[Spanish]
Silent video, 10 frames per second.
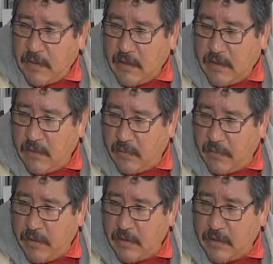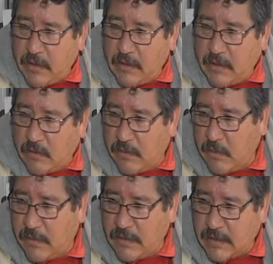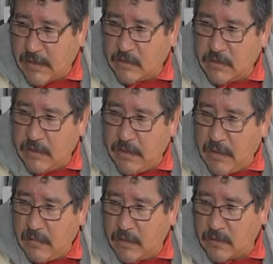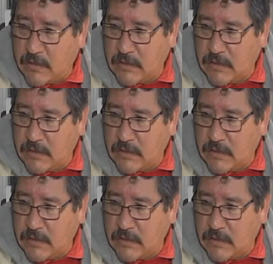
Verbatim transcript: que tiene un promedio estadístico de poco más de 14 milímetros.